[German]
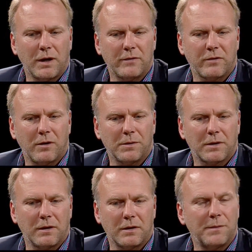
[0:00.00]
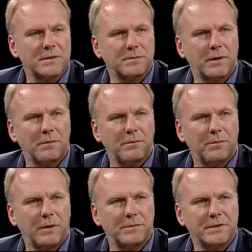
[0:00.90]
Heinz, glaube ich, ging damals beim,
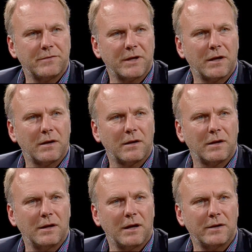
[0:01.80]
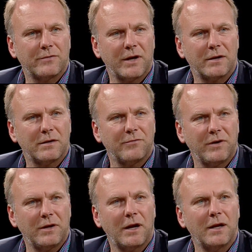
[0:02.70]
beim THW Kiel gar nichts. Er hatte die
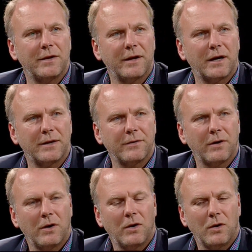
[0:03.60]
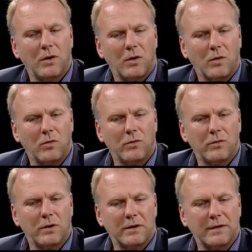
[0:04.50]
Fäden alle in der Hand. Ja.
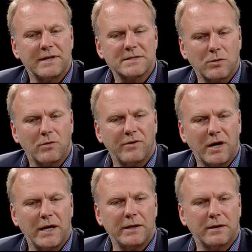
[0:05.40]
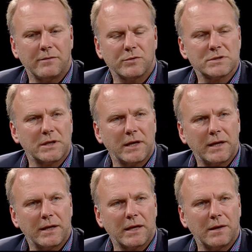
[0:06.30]
Und äh, da war es ja noch Verein, dann wurde es ja
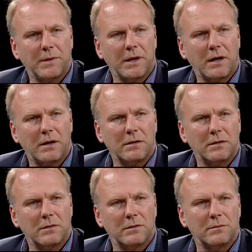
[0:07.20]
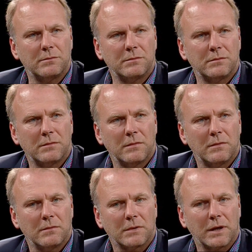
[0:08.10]
nachher eine GmbH, ähm,
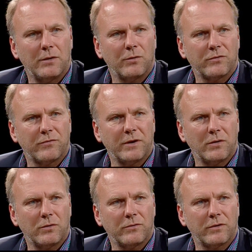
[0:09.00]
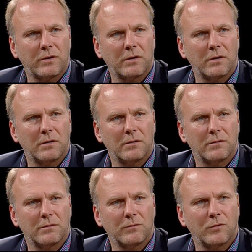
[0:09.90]
93, 94, äh,
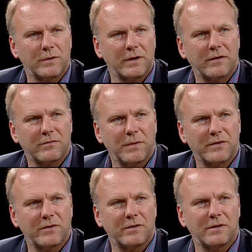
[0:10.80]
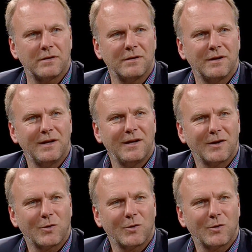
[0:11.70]
ja. wo wir den ersten Meistertitel ja.